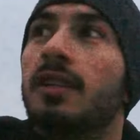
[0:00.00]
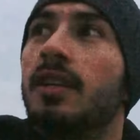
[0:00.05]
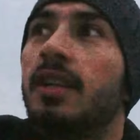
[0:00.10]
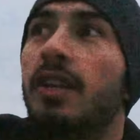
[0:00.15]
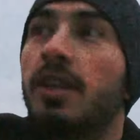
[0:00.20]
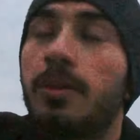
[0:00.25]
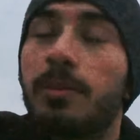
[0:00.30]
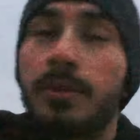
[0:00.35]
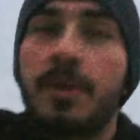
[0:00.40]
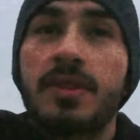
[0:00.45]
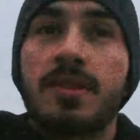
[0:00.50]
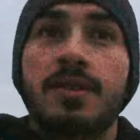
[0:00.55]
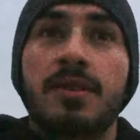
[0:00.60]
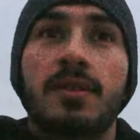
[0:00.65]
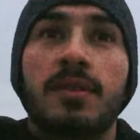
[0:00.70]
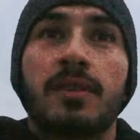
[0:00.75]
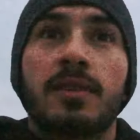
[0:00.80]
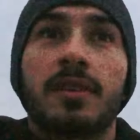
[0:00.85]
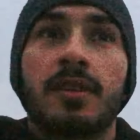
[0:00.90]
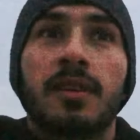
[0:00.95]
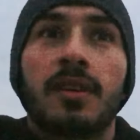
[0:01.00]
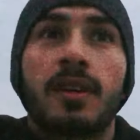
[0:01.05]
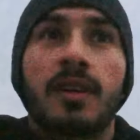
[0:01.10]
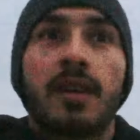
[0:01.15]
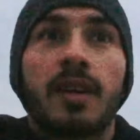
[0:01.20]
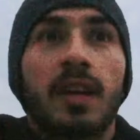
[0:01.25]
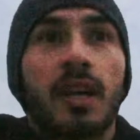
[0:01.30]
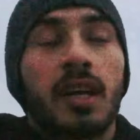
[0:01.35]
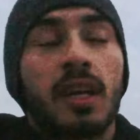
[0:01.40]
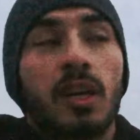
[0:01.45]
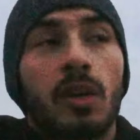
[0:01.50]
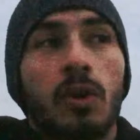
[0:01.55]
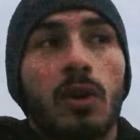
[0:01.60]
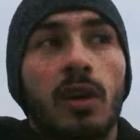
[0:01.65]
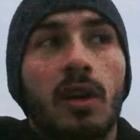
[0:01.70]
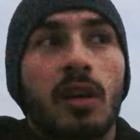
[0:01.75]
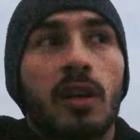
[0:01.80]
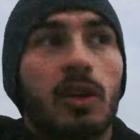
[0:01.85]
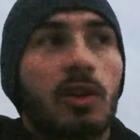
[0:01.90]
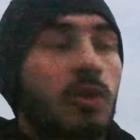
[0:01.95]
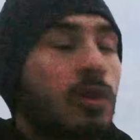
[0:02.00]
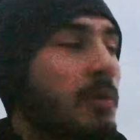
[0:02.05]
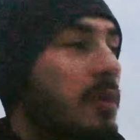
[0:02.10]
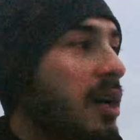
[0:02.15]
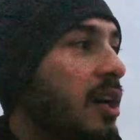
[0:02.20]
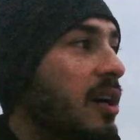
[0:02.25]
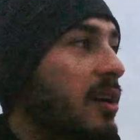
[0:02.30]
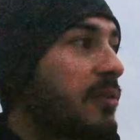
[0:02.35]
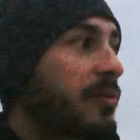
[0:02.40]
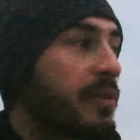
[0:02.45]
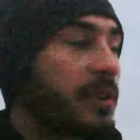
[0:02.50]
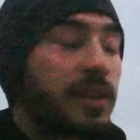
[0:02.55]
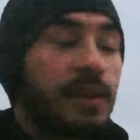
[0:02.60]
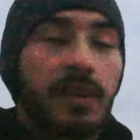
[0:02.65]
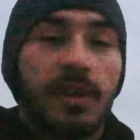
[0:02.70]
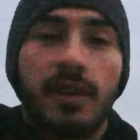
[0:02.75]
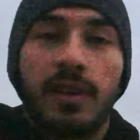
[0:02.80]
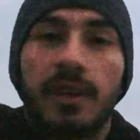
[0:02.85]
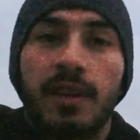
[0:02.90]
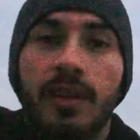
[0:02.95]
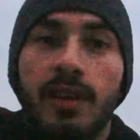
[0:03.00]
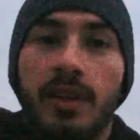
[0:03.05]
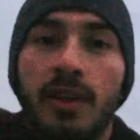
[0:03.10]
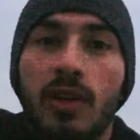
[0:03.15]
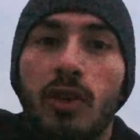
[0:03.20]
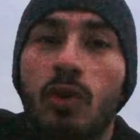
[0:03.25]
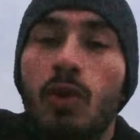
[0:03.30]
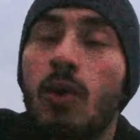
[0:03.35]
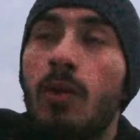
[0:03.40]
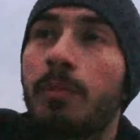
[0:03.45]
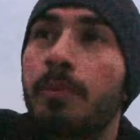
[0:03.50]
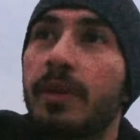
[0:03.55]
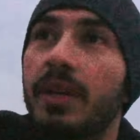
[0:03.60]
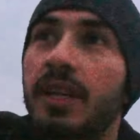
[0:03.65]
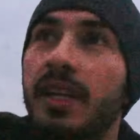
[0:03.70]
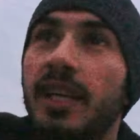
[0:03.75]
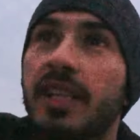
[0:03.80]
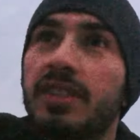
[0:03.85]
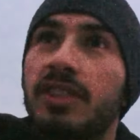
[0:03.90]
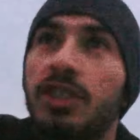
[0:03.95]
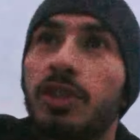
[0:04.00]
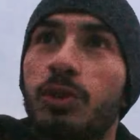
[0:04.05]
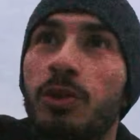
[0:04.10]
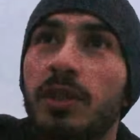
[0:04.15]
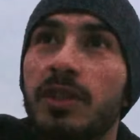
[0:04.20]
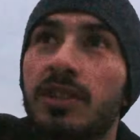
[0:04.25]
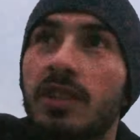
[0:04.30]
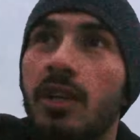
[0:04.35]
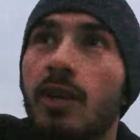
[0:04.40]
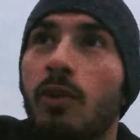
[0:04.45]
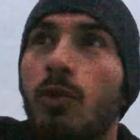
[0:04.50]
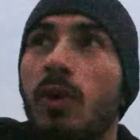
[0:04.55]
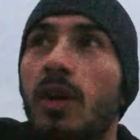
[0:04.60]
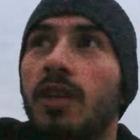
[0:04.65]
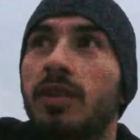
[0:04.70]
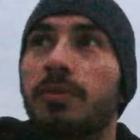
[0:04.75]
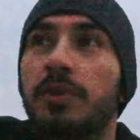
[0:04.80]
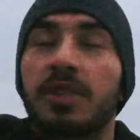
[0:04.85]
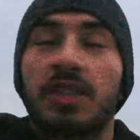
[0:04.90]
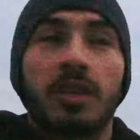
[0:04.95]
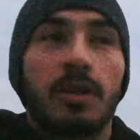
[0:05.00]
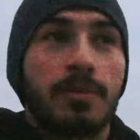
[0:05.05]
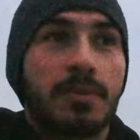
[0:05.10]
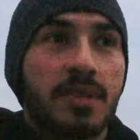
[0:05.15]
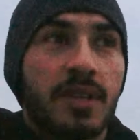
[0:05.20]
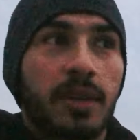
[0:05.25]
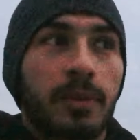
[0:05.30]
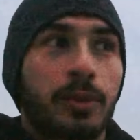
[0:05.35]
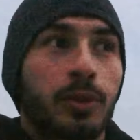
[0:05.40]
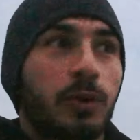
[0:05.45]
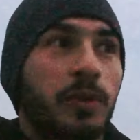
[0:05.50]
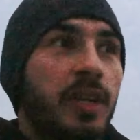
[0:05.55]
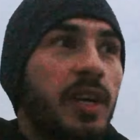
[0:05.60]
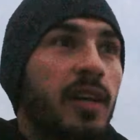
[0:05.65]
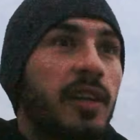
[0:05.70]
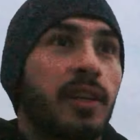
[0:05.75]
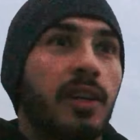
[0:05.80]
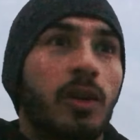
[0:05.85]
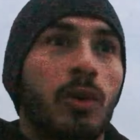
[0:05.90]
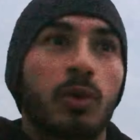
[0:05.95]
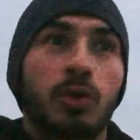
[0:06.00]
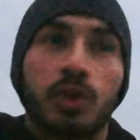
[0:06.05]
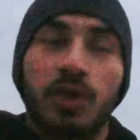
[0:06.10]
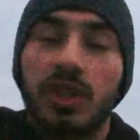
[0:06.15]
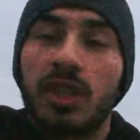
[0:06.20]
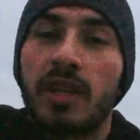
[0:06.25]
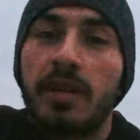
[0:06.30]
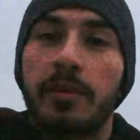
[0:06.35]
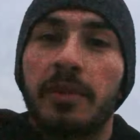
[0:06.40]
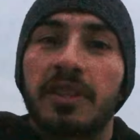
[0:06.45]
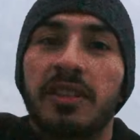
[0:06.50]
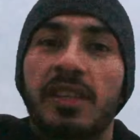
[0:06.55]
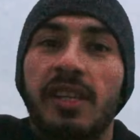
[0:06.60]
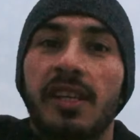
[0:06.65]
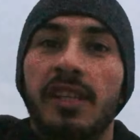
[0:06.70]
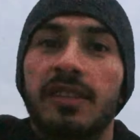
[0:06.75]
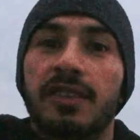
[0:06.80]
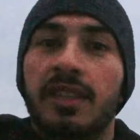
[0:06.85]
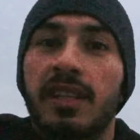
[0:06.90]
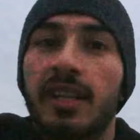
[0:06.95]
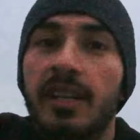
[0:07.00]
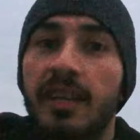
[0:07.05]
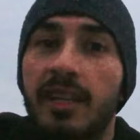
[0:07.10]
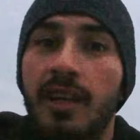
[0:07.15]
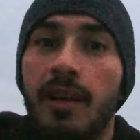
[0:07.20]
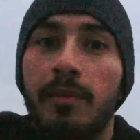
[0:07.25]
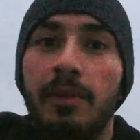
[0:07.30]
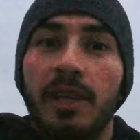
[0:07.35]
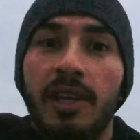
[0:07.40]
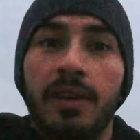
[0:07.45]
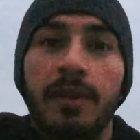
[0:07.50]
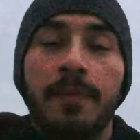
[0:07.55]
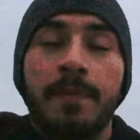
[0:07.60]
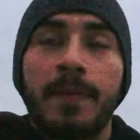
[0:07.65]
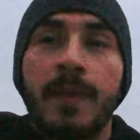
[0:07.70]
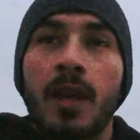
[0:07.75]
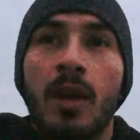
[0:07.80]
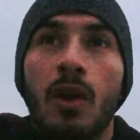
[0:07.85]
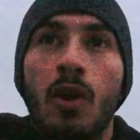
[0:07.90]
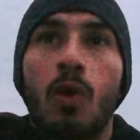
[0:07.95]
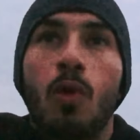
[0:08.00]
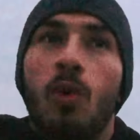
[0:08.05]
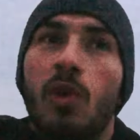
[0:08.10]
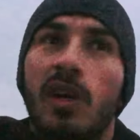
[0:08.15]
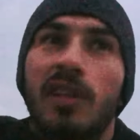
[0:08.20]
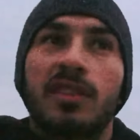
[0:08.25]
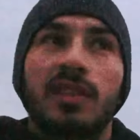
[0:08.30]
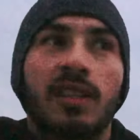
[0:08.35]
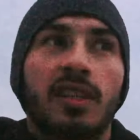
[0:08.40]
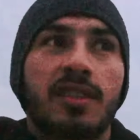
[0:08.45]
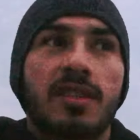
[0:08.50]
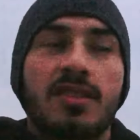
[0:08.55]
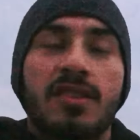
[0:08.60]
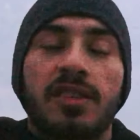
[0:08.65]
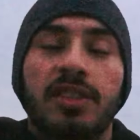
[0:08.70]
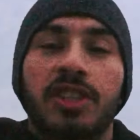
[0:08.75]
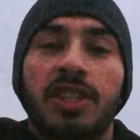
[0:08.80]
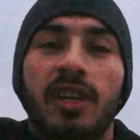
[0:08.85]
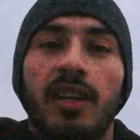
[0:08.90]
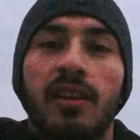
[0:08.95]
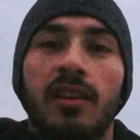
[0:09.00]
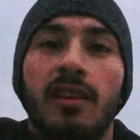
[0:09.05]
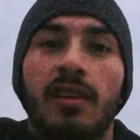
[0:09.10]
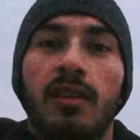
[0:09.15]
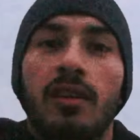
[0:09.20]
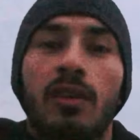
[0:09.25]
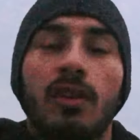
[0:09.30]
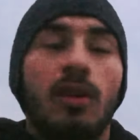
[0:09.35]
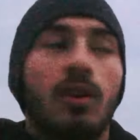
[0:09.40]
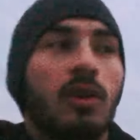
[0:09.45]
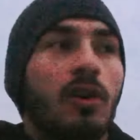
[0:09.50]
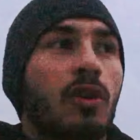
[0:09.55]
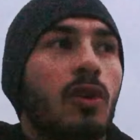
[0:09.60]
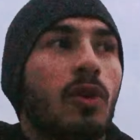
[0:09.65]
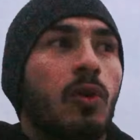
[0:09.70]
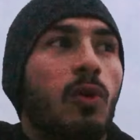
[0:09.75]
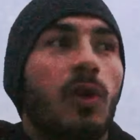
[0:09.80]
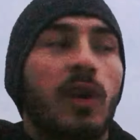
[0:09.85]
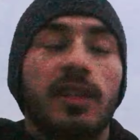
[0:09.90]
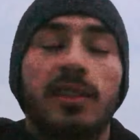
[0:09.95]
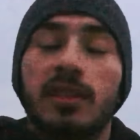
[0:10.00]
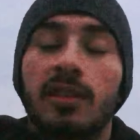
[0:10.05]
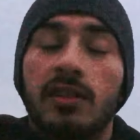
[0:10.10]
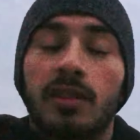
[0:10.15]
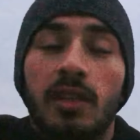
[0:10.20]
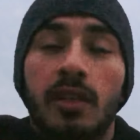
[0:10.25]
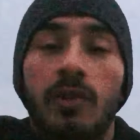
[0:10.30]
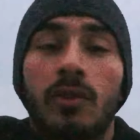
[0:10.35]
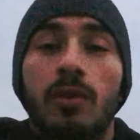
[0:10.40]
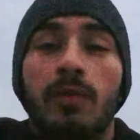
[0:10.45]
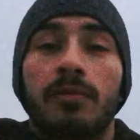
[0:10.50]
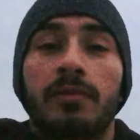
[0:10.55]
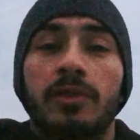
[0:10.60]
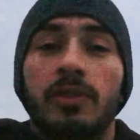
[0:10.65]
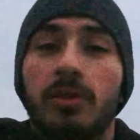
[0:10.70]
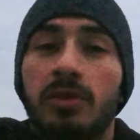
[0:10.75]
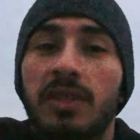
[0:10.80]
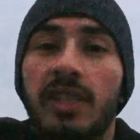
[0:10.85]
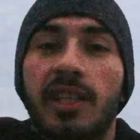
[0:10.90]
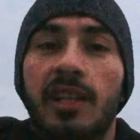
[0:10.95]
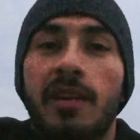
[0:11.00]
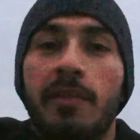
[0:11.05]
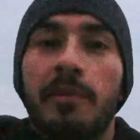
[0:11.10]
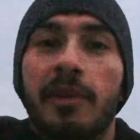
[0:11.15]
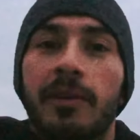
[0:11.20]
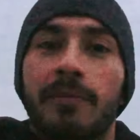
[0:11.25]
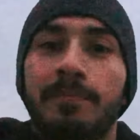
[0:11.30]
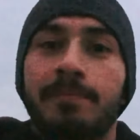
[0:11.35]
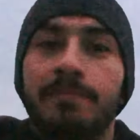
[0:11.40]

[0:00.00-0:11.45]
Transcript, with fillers: نلبس ايوا راكم عارفين آه، الكومبين كيدي شويه ديال الوقت باش نلبس غير بشويه عليا ونوجد لي ماتريال ديالي كاملين وغادي نغطس ان شاء الله وغادي ندير لكم فيديو تحت الماء